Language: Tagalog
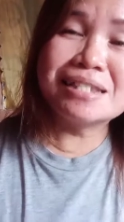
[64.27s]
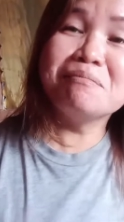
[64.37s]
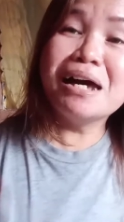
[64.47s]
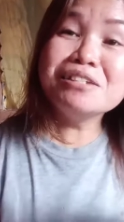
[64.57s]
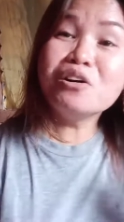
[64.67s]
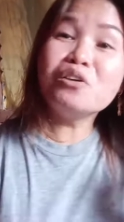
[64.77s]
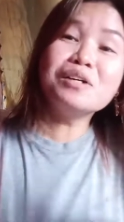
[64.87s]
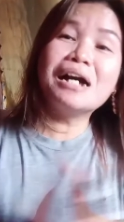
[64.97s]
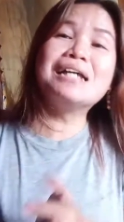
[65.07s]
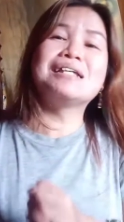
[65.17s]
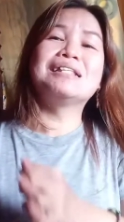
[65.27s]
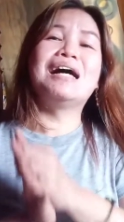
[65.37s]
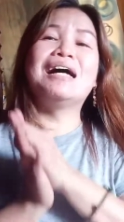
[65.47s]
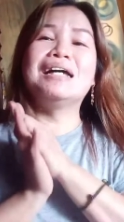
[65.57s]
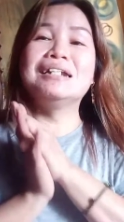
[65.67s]
samahan niyo ako guys at
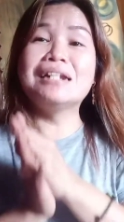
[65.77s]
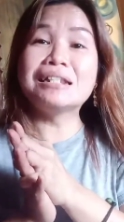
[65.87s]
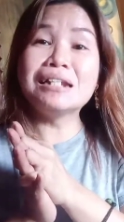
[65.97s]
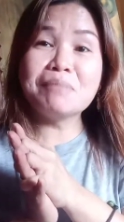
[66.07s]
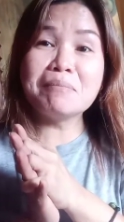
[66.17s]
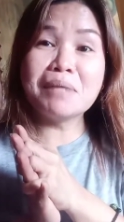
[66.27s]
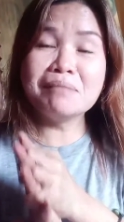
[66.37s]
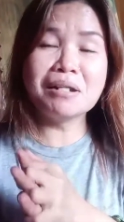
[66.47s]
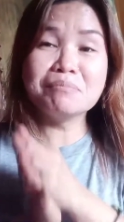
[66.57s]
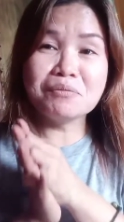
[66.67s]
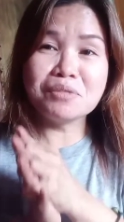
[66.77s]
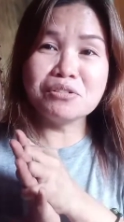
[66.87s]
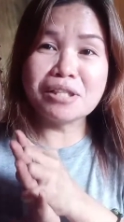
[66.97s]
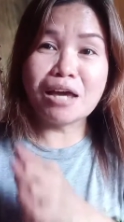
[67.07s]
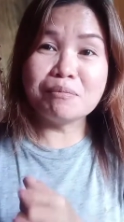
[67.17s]
uh, hindi natin ipapaalam ng
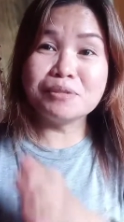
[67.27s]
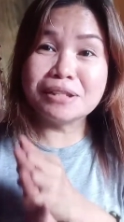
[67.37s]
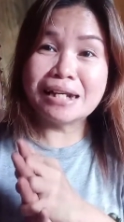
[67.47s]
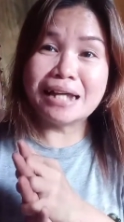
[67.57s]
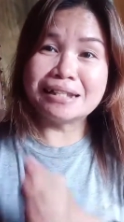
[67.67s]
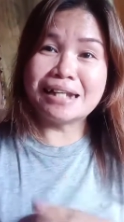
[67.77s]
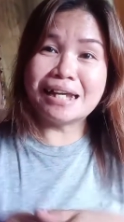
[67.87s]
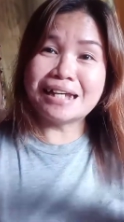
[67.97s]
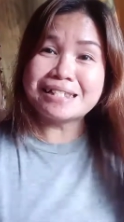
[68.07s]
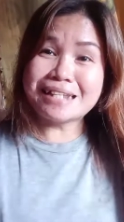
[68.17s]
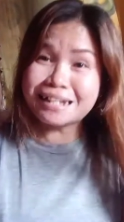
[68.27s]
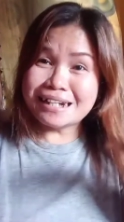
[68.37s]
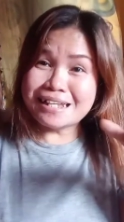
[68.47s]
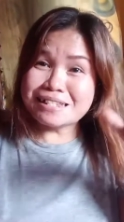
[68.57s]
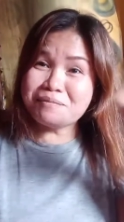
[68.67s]
video tayo. Punta natin. Sa
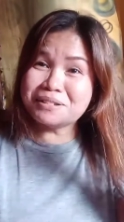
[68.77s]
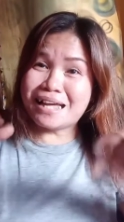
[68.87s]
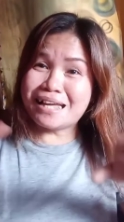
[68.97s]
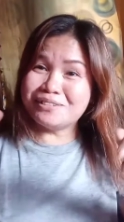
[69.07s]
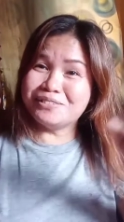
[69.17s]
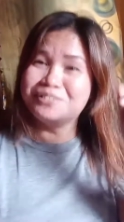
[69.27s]
so, mo tayo.